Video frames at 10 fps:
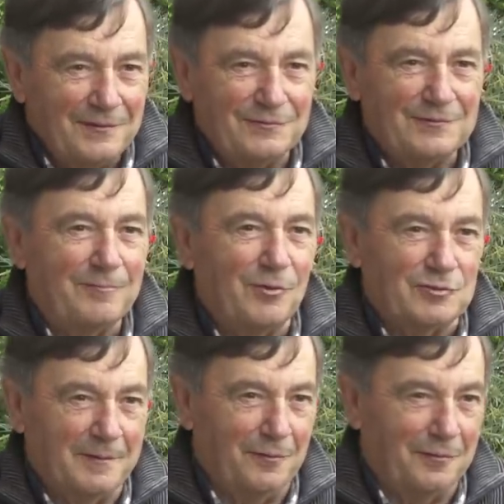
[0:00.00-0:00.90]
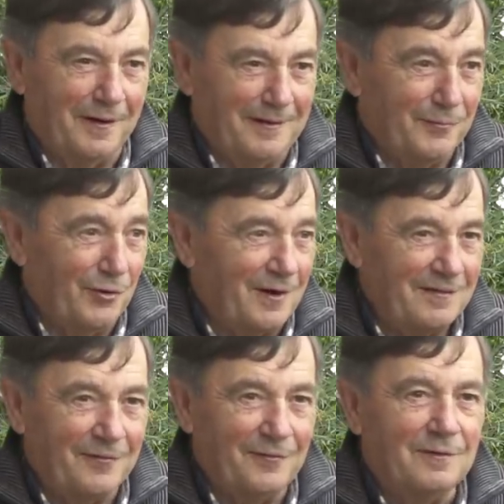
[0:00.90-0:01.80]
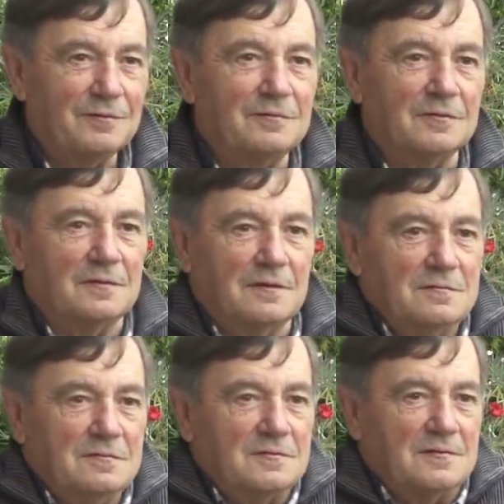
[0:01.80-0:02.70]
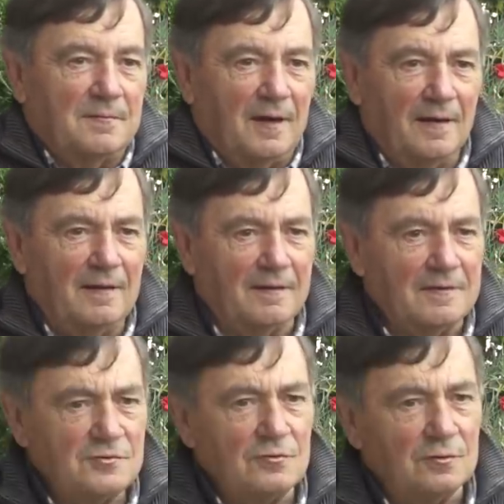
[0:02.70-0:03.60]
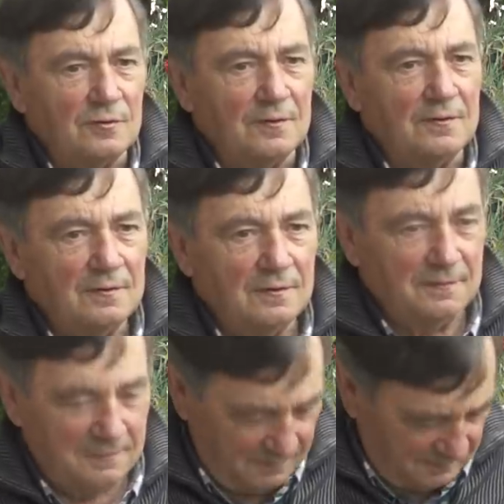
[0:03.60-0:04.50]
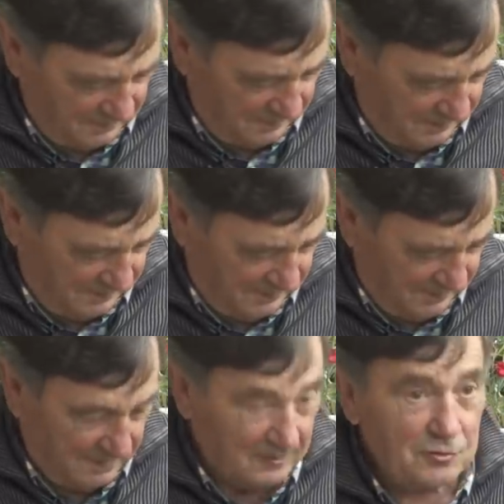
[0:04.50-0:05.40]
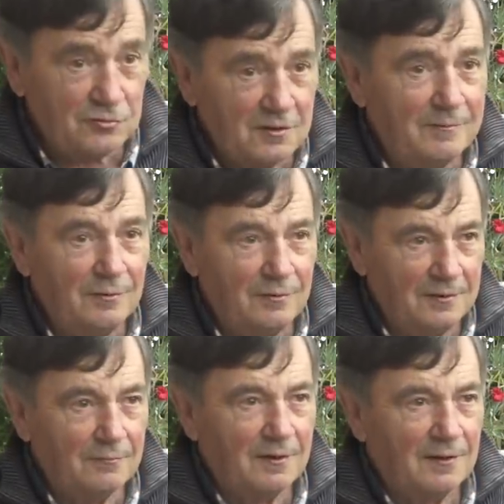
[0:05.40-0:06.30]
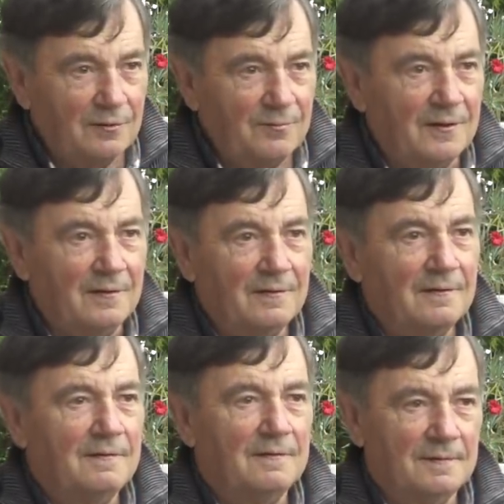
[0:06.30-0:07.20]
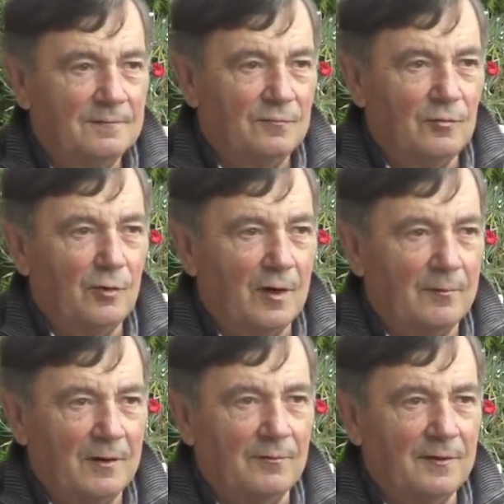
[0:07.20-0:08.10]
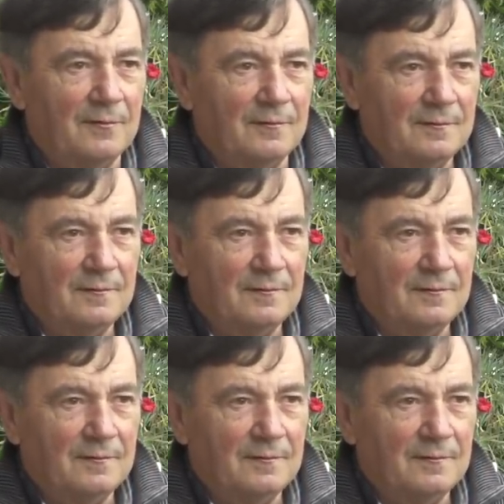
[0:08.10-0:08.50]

Yo tampoco sabía lo que era democracia, joder. No se sabía nada de eso, joder. Eso sí lo dijo aquel hombre, muy buen amigo mío.